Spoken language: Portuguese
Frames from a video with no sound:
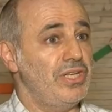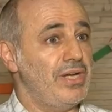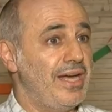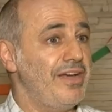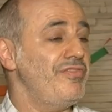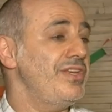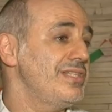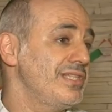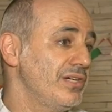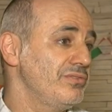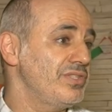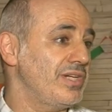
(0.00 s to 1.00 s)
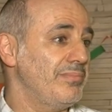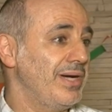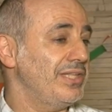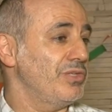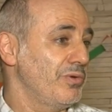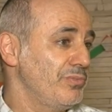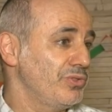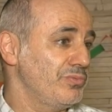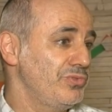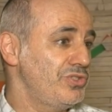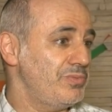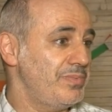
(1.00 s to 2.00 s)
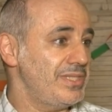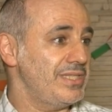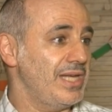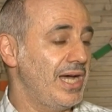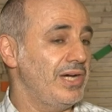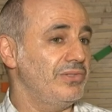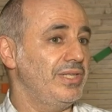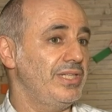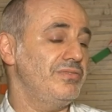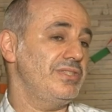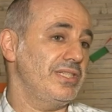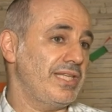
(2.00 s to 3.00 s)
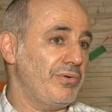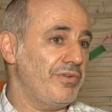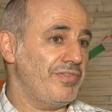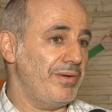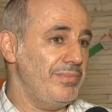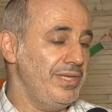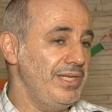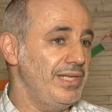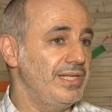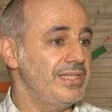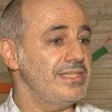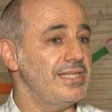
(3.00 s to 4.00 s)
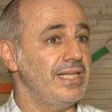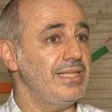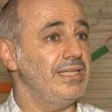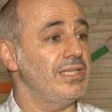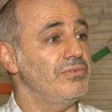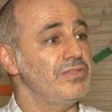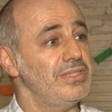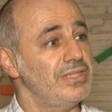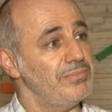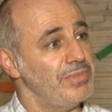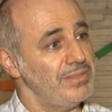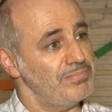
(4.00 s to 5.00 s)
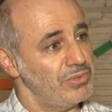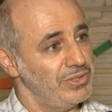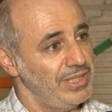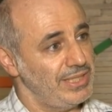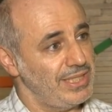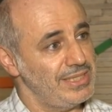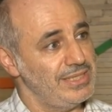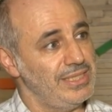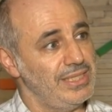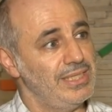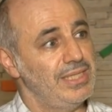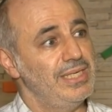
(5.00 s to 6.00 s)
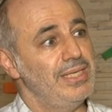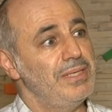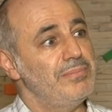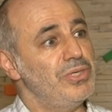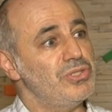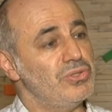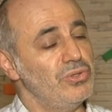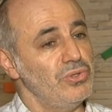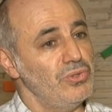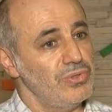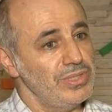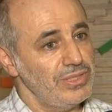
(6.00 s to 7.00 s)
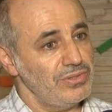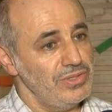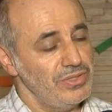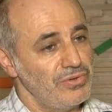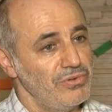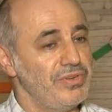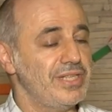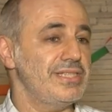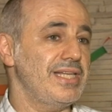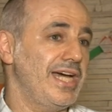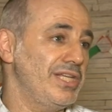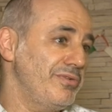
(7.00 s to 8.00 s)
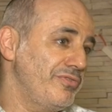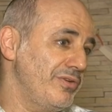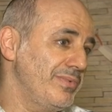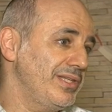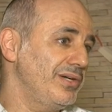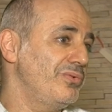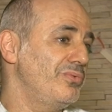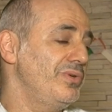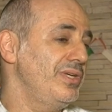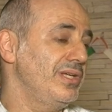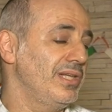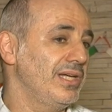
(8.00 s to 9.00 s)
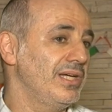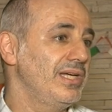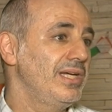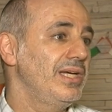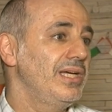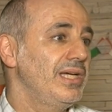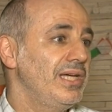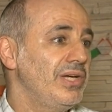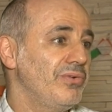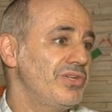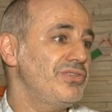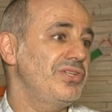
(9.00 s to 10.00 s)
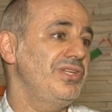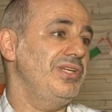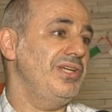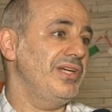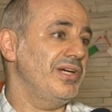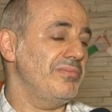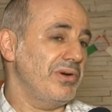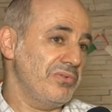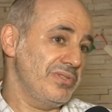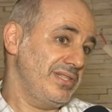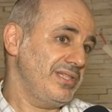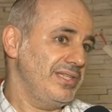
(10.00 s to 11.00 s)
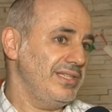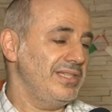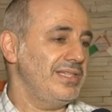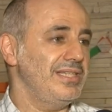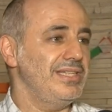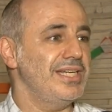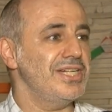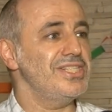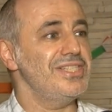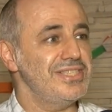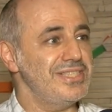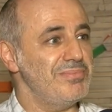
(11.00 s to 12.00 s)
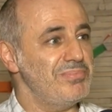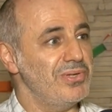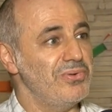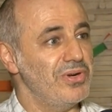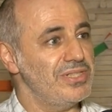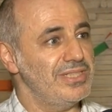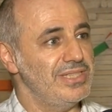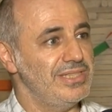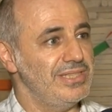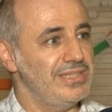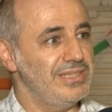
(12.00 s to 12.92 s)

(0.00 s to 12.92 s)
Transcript: A refeição de Shabat é um momento muito especial, né? De você estar com a família, etc. Então você também poder trazer pessoas e conversar de uma forma tranquila, eu acho que é uma coisa que, que a gente sempre gosta de,